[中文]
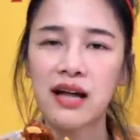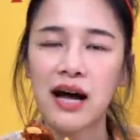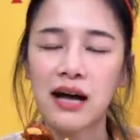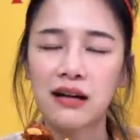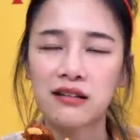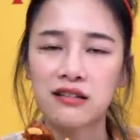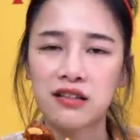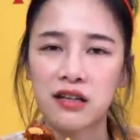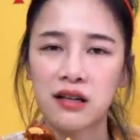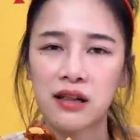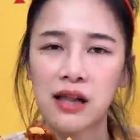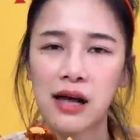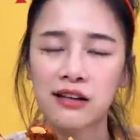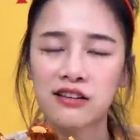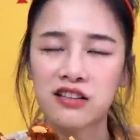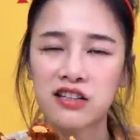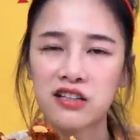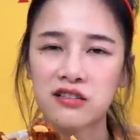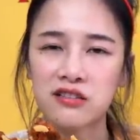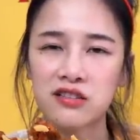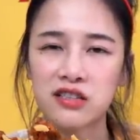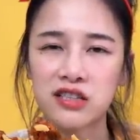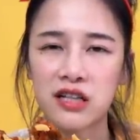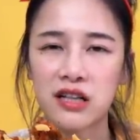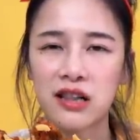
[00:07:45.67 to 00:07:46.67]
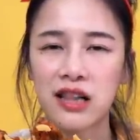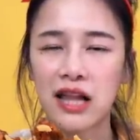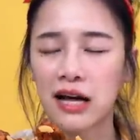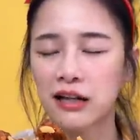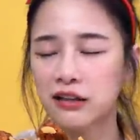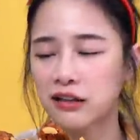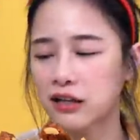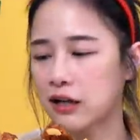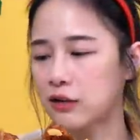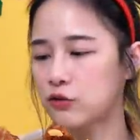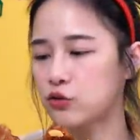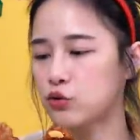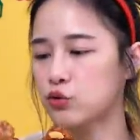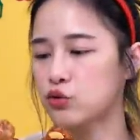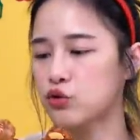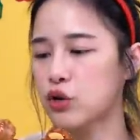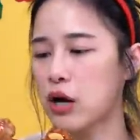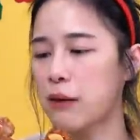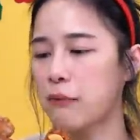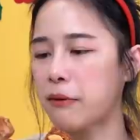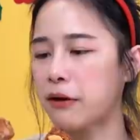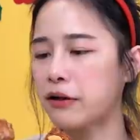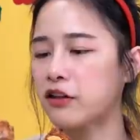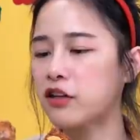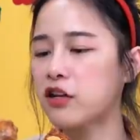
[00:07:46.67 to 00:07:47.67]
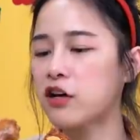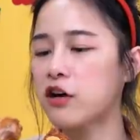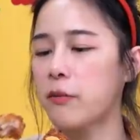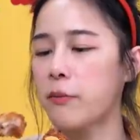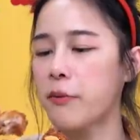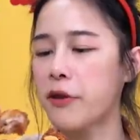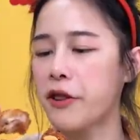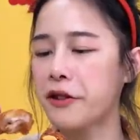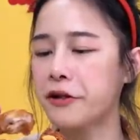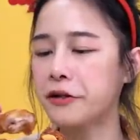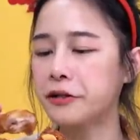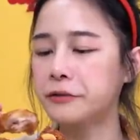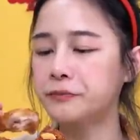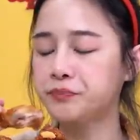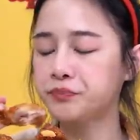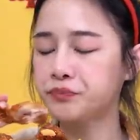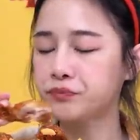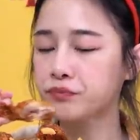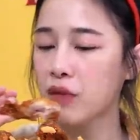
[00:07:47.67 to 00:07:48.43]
辣、甜辣、甜咸辣的感觉，我觉得还蛮特别的。